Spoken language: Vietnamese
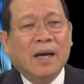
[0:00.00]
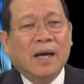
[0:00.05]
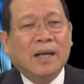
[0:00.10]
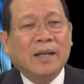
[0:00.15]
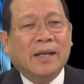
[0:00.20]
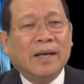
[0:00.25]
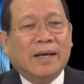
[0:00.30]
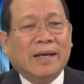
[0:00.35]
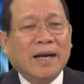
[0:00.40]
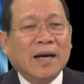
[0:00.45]

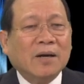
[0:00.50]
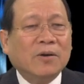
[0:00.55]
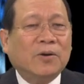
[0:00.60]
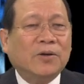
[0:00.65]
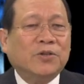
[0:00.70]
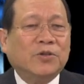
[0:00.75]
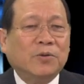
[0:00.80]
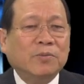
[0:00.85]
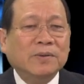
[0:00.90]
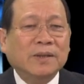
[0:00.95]
thì các
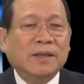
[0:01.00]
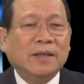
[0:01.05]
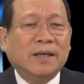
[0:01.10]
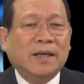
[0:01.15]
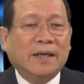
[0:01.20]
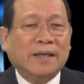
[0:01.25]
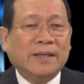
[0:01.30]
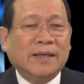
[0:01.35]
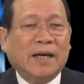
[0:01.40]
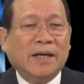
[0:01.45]
loại chủng
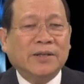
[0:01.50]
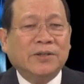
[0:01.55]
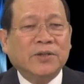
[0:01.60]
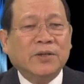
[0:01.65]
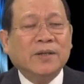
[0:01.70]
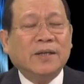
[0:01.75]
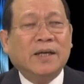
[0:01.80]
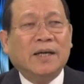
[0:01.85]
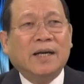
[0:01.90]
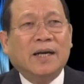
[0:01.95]
ngừa cần
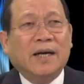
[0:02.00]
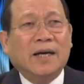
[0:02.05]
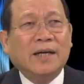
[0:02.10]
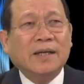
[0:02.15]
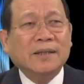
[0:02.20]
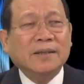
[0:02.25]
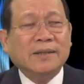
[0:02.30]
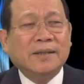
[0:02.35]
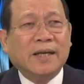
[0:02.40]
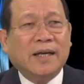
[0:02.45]
cho người
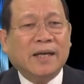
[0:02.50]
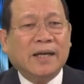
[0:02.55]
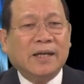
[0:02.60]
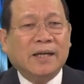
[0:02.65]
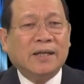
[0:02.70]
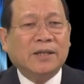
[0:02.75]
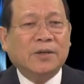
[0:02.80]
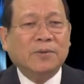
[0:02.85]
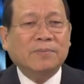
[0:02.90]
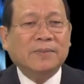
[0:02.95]
lớn
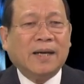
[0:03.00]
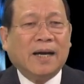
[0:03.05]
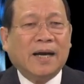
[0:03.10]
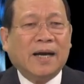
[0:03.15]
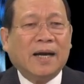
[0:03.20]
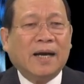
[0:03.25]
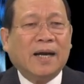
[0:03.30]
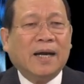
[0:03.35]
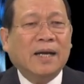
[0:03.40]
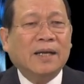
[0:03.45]
thì chúng
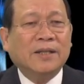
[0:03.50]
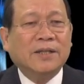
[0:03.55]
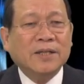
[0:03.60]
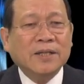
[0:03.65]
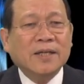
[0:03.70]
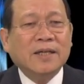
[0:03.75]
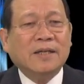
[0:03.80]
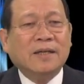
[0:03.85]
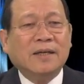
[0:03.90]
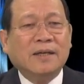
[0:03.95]
ta thứ
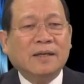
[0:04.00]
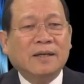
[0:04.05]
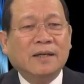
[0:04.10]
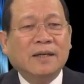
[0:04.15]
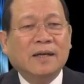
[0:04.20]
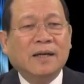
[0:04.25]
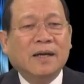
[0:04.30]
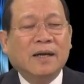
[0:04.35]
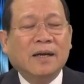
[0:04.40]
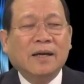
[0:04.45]
nhất
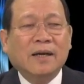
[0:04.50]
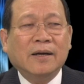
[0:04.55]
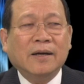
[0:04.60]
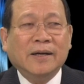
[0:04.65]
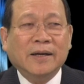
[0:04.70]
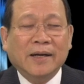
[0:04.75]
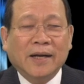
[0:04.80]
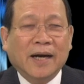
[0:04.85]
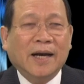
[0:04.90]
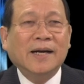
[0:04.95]

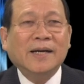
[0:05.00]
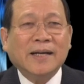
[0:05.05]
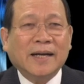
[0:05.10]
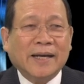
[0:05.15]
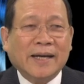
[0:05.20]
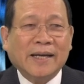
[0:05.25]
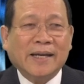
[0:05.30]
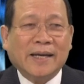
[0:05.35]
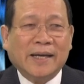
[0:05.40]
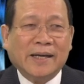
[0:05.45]
người lớn là
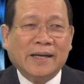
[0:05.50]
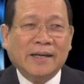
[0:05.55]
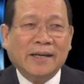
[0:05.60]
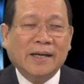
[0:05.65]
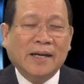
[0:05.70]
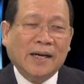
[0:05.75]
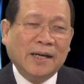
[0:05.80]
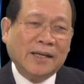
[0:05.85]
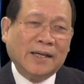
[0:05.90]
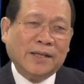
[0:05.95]
cái gì người
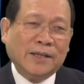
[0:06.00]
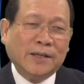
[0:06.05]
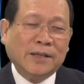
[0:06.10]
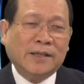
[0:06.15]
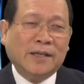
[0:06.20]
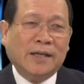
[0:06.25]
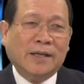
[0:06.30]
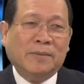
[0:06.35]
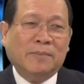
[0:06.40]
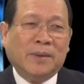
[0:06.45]
lớn là những
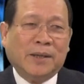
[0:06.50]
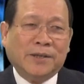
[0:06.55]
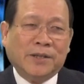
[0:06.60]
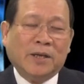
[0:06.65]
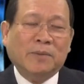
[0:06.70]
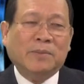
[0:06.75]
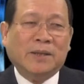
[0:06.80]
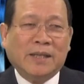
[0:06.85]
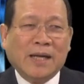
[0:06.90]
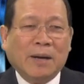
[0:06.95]
người mà
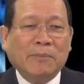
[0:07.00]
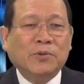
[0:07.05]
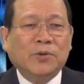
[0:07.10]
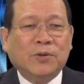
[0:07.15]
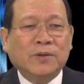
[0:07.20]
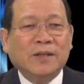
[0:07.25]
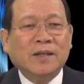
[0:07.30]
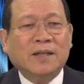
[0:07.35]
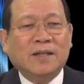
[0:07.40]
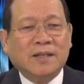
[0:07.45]
trên 18
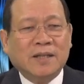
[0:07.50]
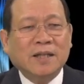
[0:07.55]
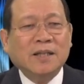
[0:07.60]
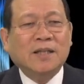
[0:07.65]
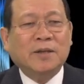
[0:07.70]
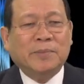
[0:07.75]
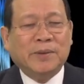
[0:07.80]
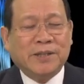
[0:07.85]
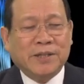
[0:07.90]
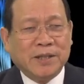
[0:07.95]
tuổi tới tính
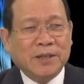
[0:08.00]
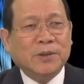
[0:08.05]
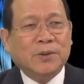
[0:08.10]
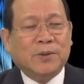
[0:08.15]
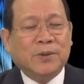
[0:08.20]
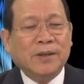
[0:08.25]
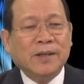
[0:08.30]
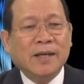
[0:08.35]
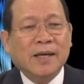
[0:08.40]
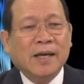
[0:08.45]
từ 19
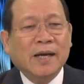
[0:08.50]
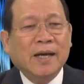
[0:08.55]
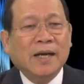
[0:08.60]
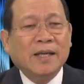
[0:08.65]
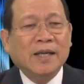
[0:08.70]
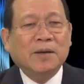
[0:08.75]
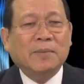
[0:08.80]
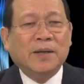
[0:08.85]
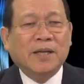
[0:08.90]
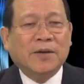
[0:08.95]
tuổi
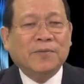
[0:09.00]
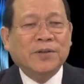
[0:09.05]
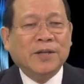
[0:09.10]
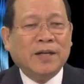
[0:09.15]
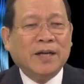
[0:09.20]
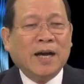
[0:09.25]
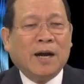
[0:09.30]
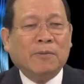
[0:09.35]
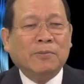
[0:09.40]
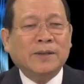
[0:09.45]
nhưng mà dược
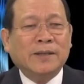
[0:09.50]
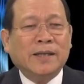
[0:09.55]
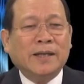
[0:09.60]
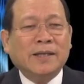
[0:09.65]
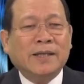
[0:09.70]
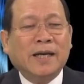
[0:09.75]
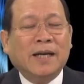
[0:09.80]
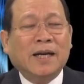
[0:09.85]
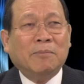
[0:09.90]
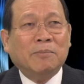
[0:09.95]
dược học người ta
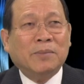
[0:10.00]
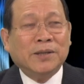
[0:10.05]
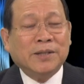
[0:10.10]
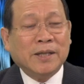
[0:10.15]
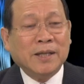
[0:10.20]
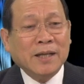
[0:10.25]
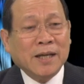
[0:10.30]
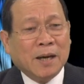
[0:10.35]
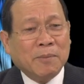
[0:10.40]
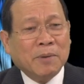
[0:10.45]
chia
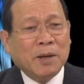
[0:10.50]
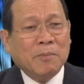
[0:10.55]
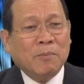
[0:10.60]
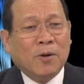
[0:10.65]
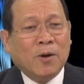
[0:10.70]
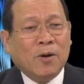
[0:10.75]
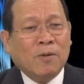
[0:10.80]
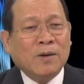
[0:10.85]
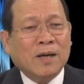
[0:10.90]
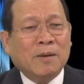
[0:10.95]
19
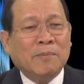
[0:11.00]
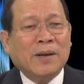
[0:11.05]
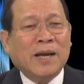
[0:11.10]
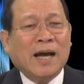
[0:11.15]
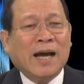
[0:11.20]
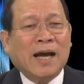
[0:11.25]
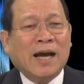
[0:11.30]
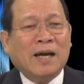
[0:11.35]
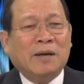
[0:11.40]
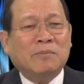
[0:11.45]
21
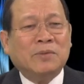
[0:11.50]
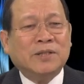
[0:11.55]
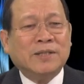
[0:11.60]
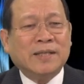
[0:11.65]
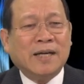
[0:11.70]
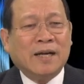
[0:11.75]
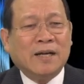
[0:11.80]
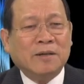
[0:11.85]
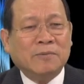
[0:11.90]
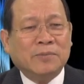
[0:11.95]
22
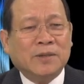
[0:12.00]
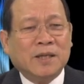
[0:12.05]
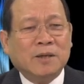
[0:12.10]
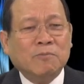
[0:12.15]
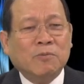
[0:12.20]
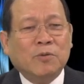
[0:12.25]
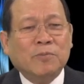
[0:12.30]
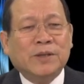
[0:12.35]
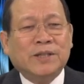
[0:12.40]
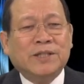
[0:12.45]
26
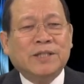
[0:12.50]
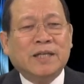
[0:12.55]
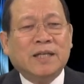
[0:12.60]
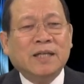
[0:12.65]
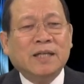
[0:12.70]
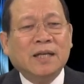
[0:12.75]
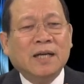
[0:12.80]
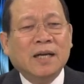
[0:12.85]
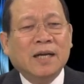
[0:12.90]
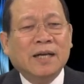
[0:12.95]
29 49
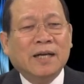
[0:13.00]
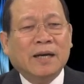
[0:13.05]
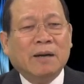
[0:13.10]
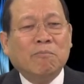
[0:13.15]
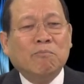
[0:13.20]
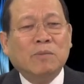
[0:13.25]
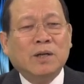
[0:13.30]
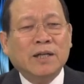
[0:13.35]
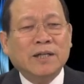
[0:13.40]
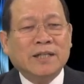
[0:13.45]

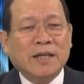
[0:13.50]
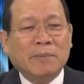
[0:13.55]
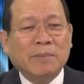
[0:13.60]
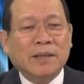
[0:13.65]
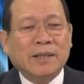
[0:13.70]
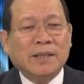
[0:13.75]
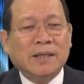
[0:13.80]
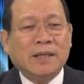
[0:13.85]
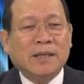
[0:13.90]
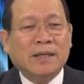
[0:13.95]
50
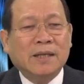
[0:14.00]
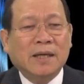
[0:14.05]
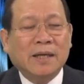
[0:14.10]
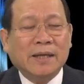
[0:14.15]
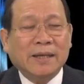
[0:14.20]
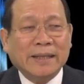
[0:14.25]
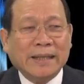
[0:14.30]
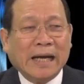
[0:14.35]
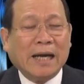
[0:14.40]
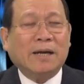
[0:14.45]
64
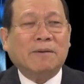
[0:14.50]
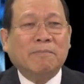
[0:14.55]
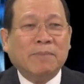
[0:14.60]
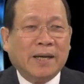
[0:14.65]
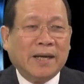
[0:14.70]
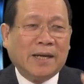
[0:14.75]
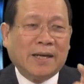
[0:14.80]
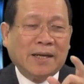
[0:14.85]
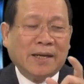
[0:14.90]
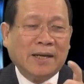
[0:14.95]
đặc
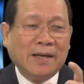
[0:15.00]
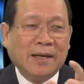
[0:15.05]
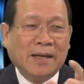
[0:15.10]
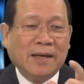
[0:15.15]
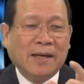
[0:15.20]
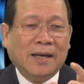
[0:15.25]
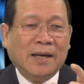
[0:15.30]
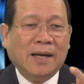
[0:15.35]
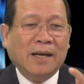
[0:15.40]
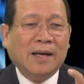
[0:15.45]
biệt
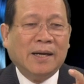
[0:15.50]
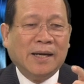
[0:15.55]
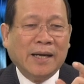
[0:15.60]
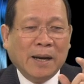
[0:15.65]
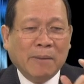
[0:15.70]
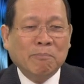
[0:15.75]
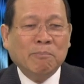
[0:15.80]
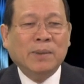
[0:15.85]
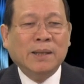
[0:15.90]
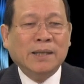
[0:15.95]

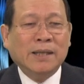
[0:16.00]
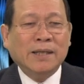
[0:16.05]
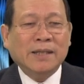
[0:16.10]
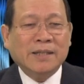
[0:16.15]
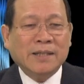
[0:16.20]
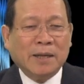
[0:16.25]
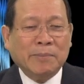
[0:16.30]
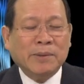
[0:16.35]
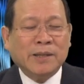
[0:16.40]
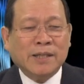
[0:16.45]
50
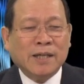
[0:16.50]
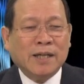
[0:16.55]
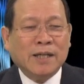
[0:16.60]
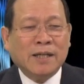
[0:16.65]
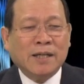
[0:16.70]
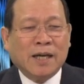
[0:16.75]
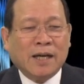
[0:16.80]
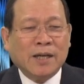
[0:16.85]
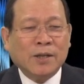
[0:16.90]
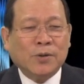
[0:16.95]

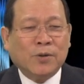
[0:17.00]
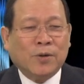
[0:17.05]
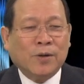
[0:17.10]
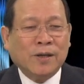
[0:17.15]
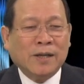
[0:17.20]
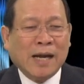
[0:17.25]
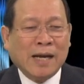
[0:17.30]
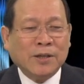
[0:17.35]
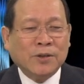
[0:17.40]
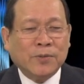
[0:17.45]
64 là cái tuổi
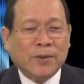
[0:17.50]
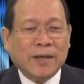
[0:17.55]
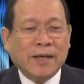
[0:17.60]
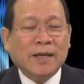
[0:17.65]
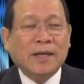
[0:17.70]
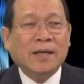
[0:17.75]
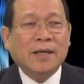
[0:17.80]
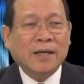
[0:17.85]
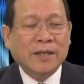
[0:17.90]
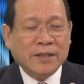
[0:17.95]
đáng chú
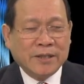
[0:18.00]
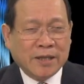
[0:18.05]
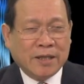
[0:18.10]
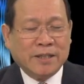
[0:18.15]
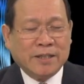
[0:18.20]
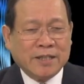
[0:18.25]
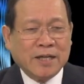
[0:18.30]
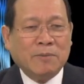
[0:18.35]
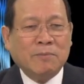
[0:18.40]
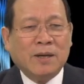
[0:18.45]
ý
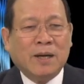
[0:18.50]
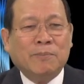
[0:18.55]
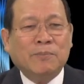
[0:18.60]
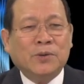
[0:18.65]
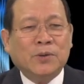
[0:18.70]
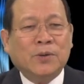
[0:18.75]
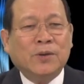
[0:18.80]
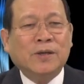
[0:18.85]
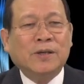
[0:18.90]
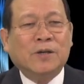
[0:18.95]
trên 65
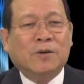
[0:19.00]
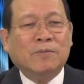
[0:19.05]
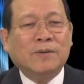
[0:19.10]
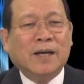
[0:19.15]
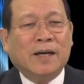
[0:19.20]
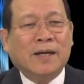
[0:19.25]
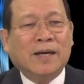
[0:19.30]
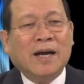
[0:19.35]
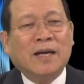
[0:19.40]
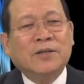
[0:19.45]
tuổi cũng
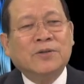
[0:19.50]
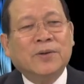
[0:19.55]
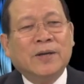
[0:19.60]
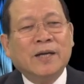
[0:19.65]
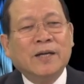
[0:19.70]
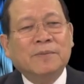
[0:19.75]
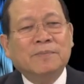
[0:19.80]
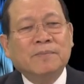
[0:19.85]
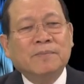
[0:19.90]
cần cả chú ý